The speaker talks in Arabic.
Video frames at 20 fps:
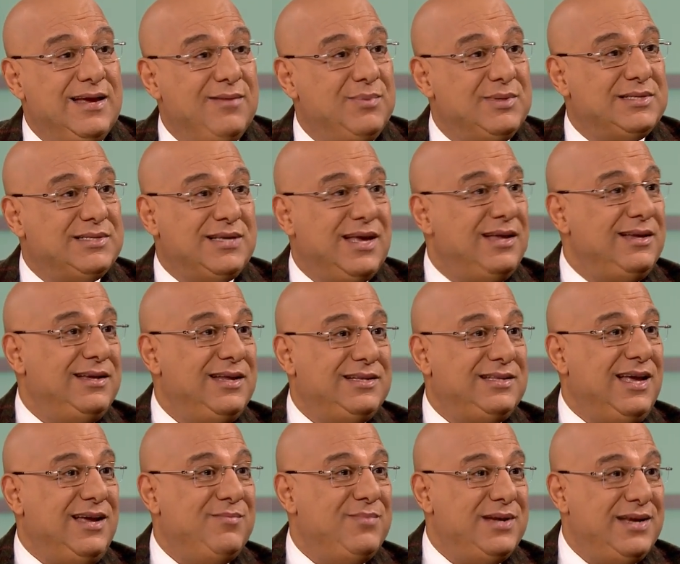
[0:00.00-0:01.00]
بتصلي
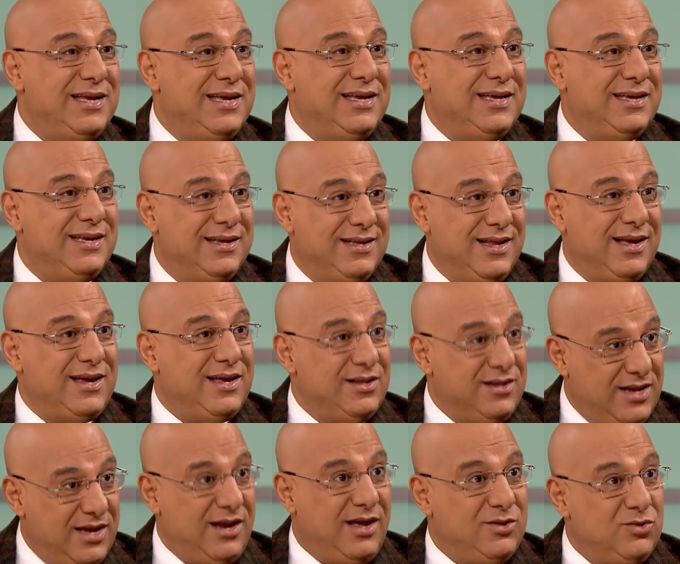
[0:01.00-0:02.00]
تعمل ايه
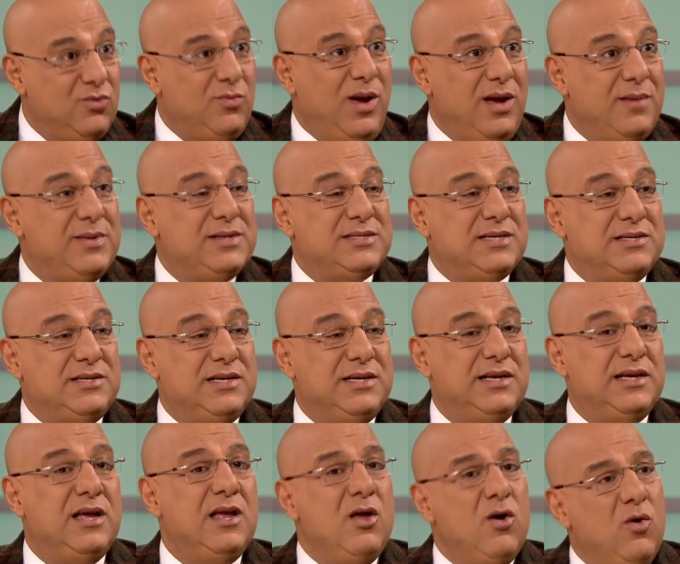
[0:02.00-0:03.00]
لكن كان عندهم حماسه
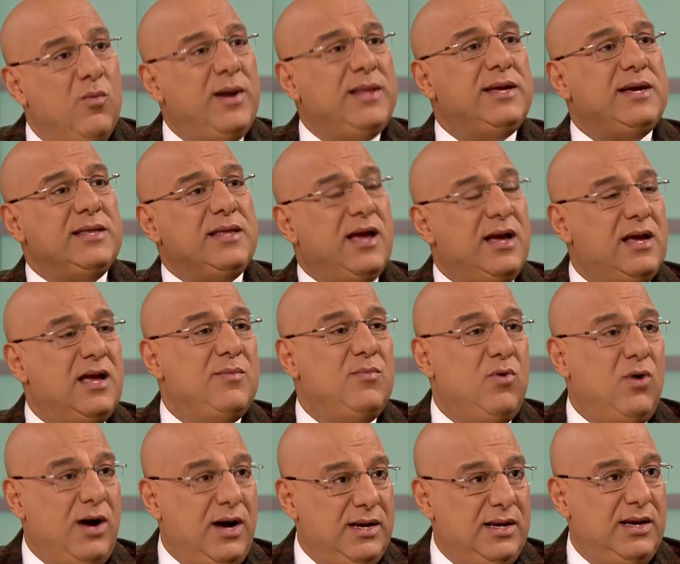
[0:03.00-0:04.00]
دينيه وبعد كده
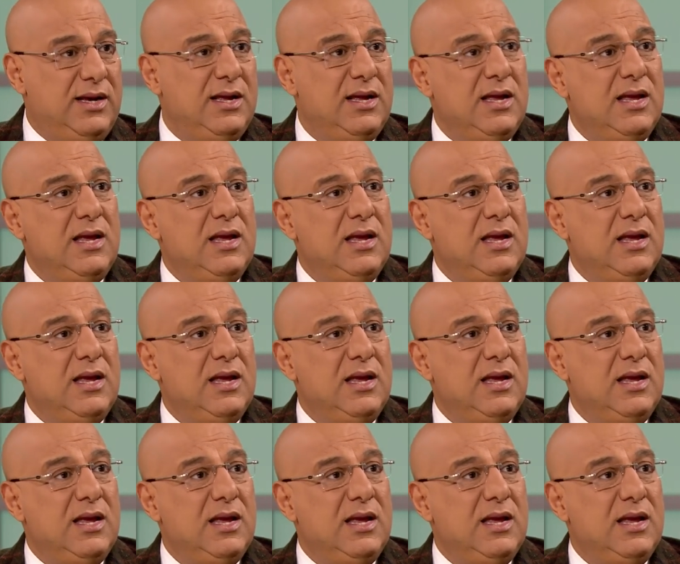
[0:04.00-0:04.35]
هجموا على آه،